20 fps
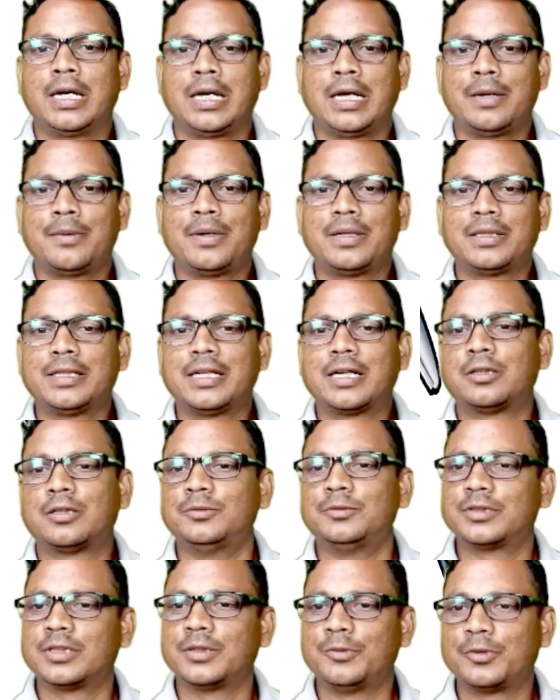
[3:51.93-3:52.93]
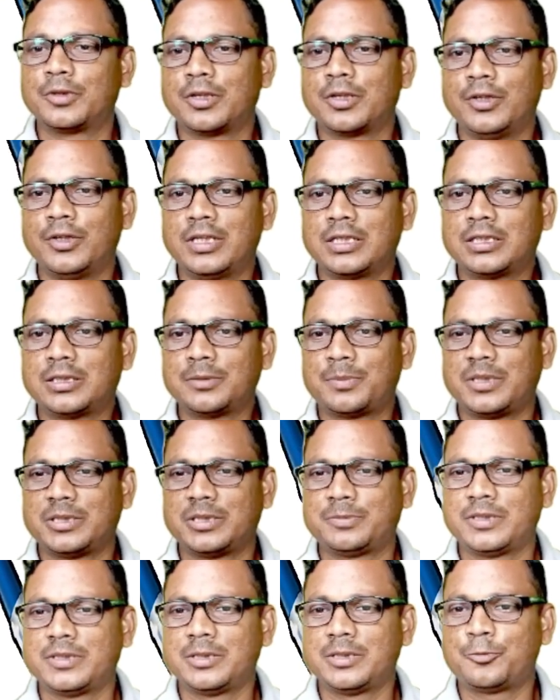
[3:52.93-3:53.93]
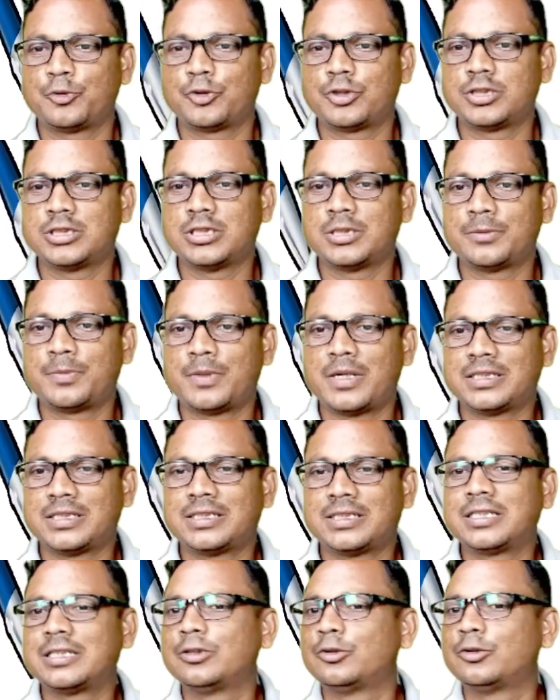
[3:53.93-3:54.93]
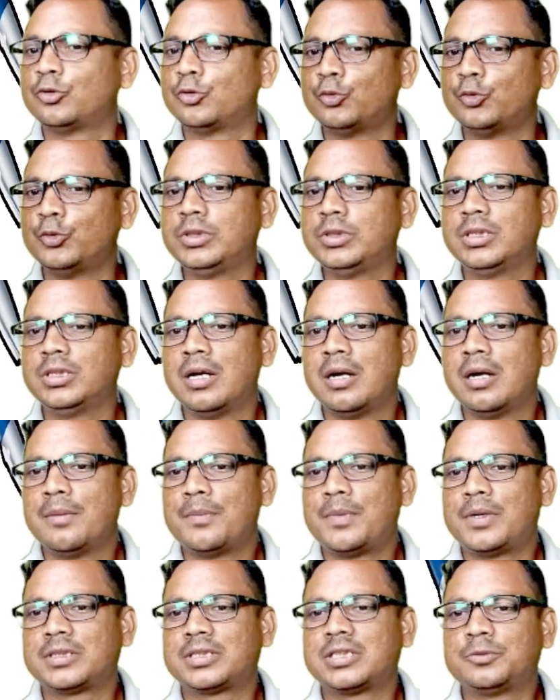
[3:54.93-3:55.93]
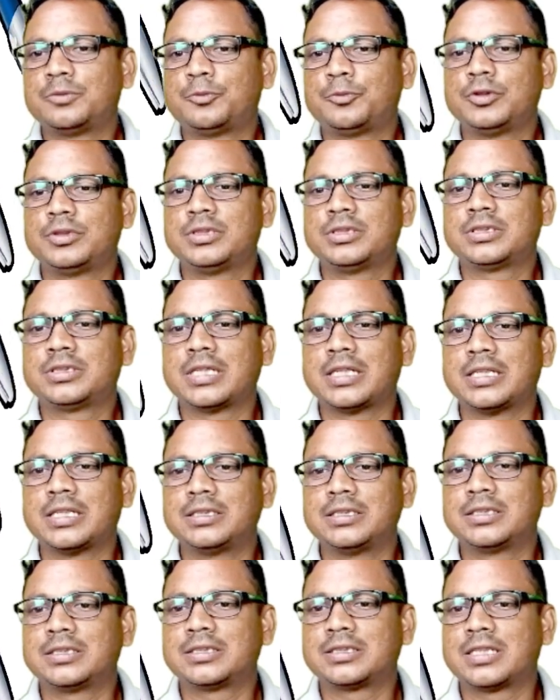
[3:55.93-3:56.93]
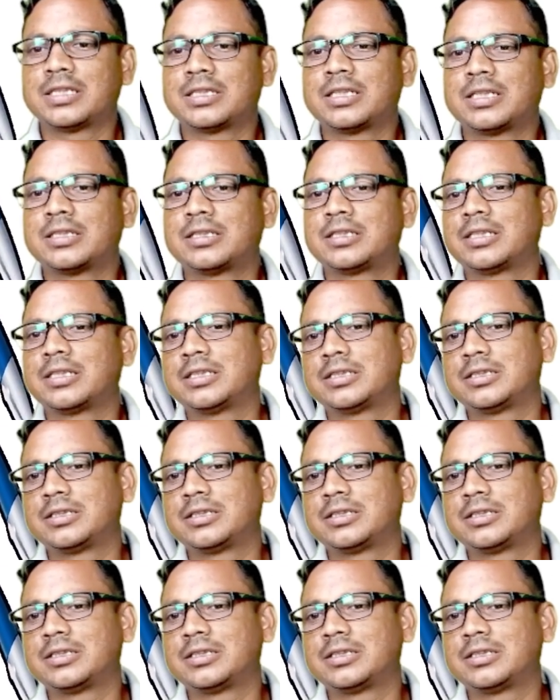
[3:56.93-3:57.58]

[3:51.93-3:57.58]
এবার দেখো মুখে মুখে হয়ে যাচ্ছে পাঁচ পাঁচা পঁচিশের পাঁচ হাত থেকে দুই পাঁচ সাথে পঁয়ত্রিশ সাঁত্রিশের সাত হাত থেকে